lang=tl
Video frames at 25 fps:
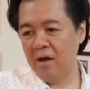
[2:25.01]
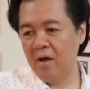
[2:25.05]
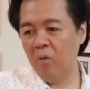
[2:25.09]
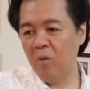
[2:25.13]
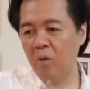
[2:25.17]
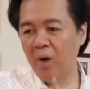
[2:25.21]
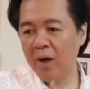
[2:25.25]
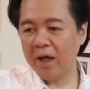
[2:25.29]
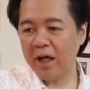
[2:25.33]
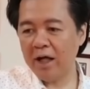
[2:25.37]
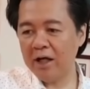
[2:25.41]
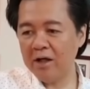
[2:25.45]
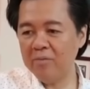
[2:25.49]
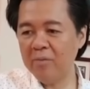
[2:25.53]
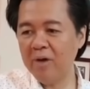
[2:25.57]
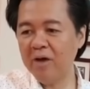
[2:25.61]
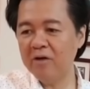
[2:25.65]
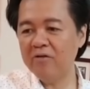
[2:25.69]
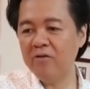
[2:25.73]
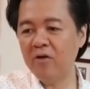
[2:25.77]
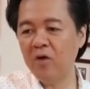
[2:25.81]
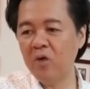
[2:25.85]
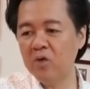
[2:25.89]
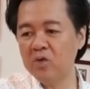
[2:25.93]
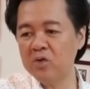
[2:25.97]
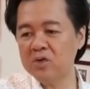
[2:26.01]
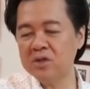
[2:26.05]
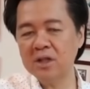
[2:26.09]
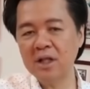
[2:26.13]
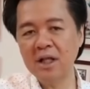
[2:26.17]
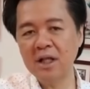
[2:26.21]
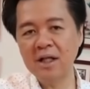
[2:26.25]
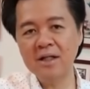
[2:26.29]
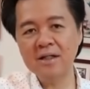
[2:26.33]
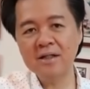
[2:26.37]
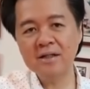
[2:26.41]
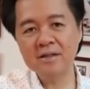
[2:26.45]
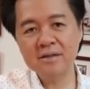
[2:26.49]
Huwag kayong mag-focus
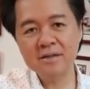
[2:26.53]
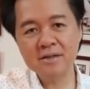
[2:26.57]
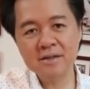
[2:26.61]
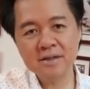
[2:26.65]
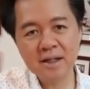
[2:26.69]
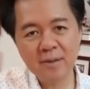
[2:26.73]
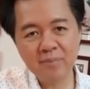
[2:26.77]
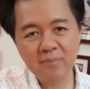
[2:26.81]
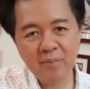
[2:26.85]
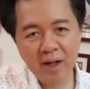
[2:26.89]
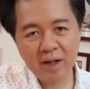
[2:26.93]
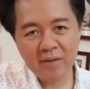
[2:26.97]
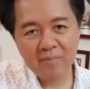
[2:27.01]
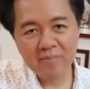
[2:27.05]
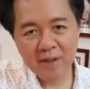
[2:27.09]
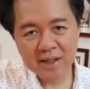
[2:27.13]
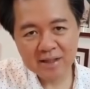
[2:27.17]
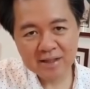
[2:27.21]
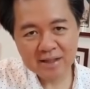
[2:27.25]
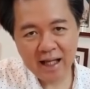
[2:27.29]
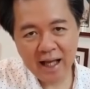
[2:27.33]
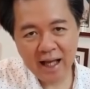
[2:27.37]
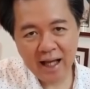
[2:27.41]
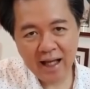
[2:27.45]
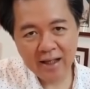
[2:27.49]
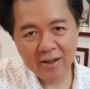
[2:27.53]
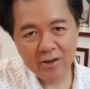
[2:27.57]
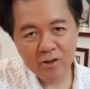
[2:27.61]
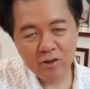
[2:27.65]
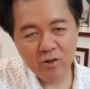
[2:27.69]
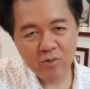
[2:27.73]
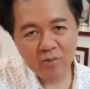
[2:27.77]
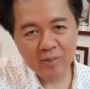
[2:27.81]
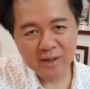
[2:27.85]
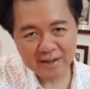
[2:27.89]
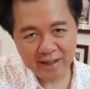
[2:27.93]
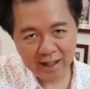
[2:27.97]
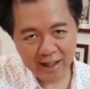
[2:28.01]
lang sa pagmasahe
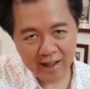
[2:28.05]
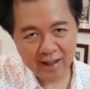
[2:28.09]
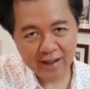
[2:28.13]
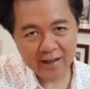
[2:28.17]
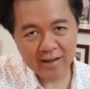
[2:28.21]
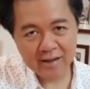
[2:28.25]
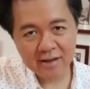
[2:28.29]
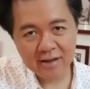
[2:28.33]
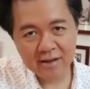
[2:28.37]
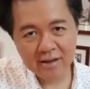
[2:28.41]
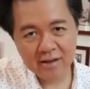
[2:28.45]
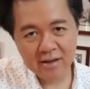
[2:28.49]
nung masakit.